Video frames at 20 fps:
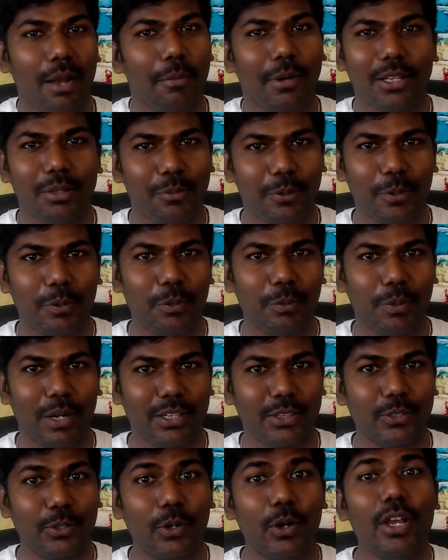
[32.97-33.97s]
ஏமாந்து போயிடுவோம்னு
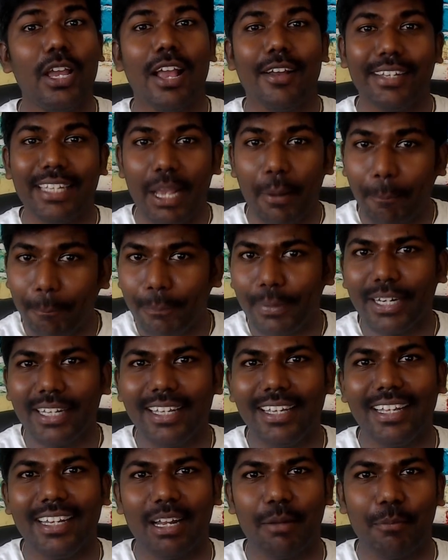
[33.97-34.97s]
அர்த்தம்
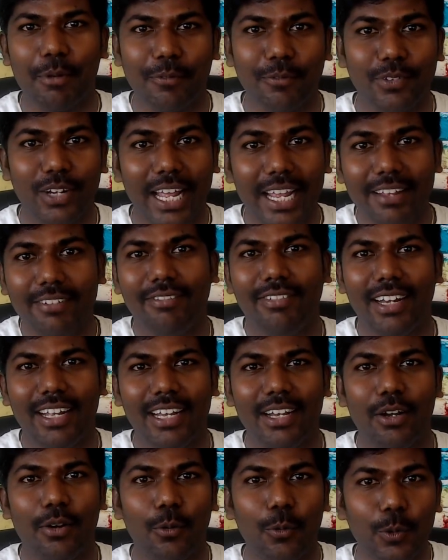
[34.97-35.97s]
எப்படி நம்ம லைஃப்பில்
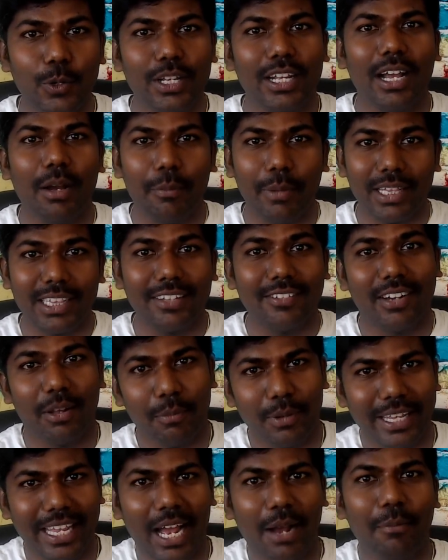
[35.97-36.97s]
ஒழுங்காக மற்றவன்
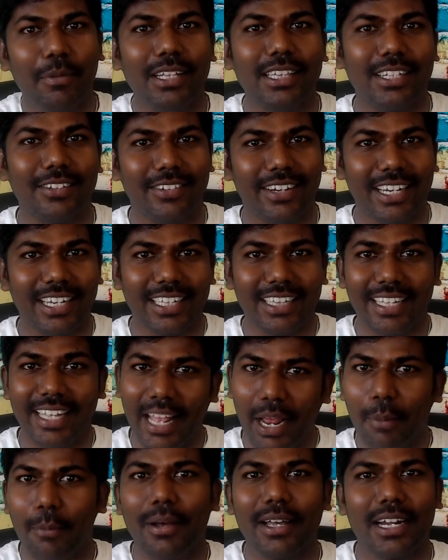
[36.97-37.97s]
நம்மளுக்கு ஏமாத்துறவங்கிட்டேருந்து
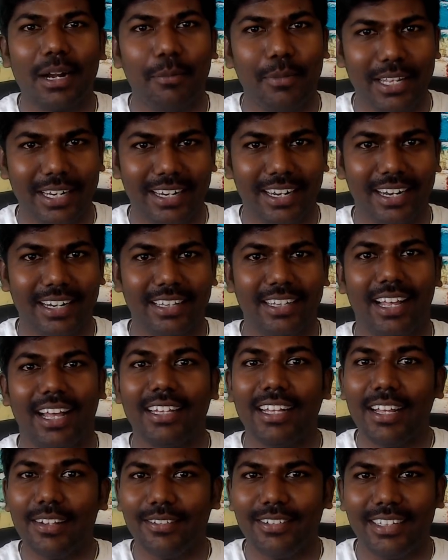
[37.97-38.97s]
ஏமாறாமல் இருக்கிறது
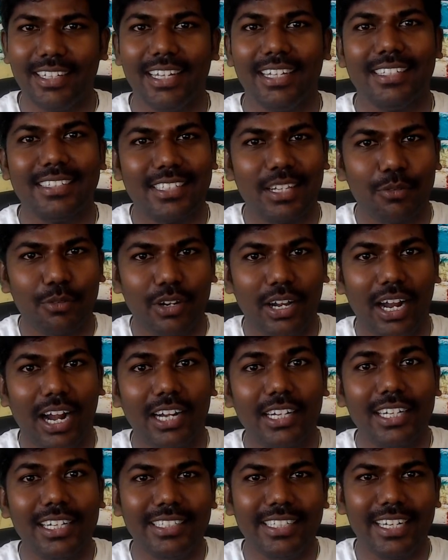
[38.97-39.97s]
அதாவது வந்து
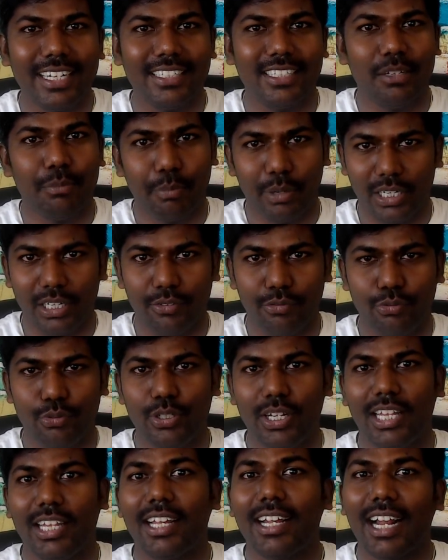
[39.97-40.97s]
அடல்ட்ரேஷன் பண்ண
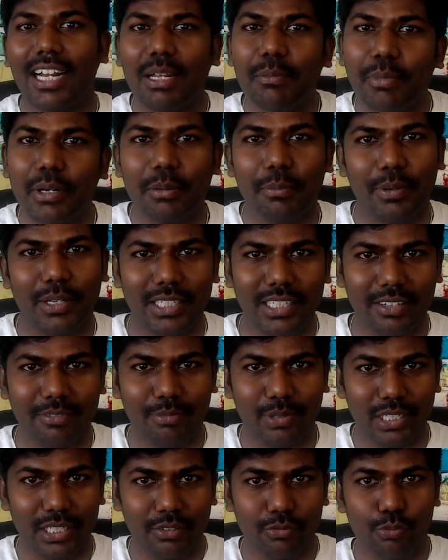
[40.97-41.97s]
ஃபுட் அதாவது
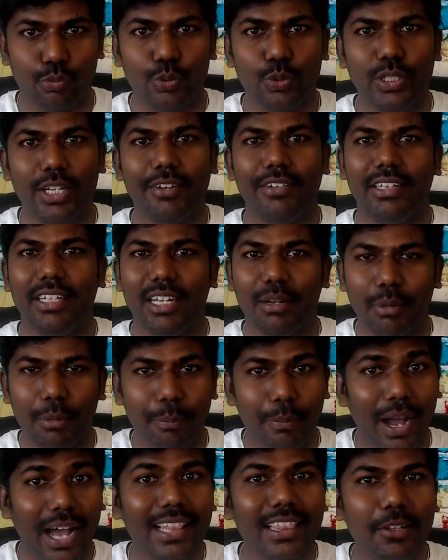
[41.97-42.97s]
கலப்படப்படுத்தப்பட்ட ஃபுட்டை வந்து நம்ம
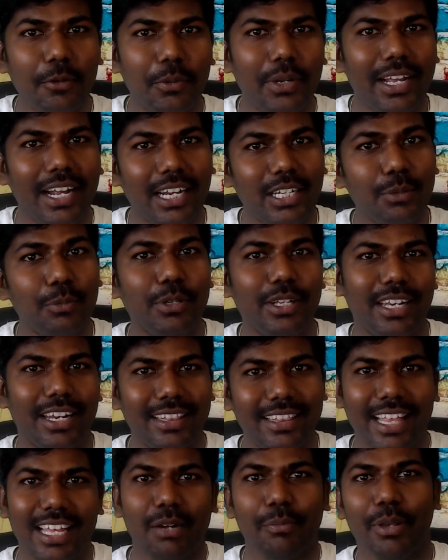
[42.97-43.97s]
பார்த்தவனே கண்டுபிடிக்கிற
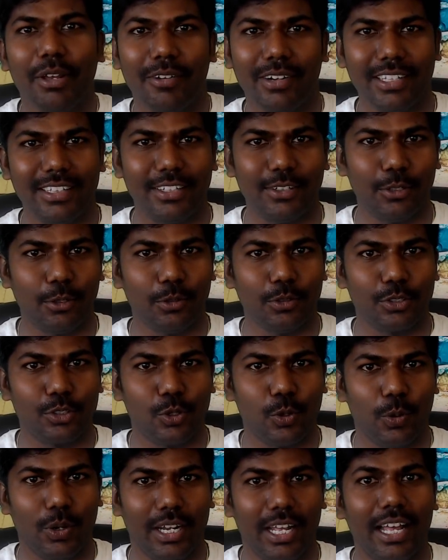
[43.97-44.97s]
திறமையை வளர்த்துக்கிட்டோம்னு
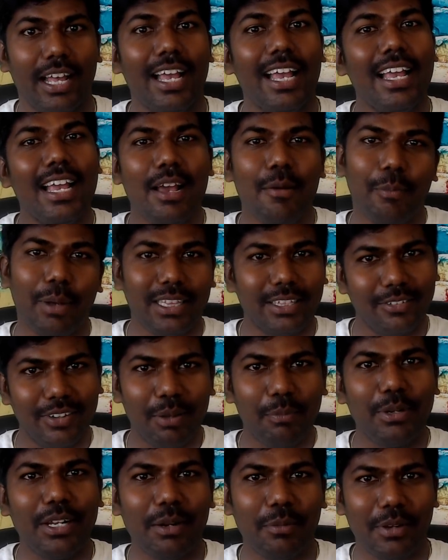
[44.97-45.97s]
வச்சுக்கோங்களேன்
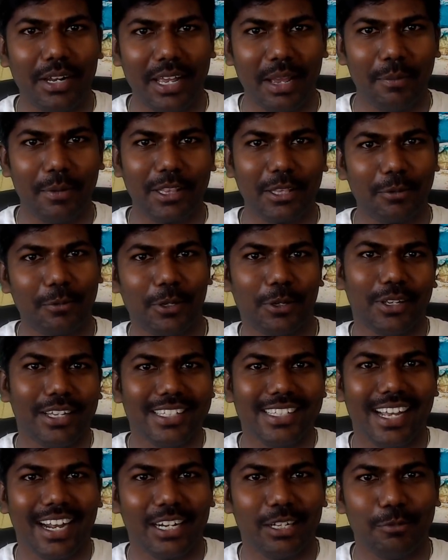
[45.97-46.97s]
மற்றவனை எப்படி நம்மளை ஏமாற்ற முடியும்
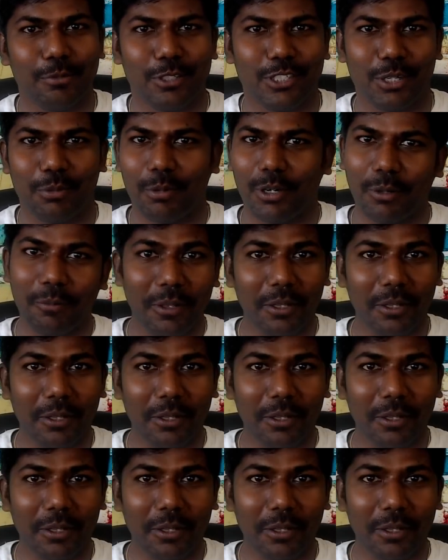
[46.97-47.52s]
ஈஸியாக கண்டுபிடிச்சிட மாட்டோம்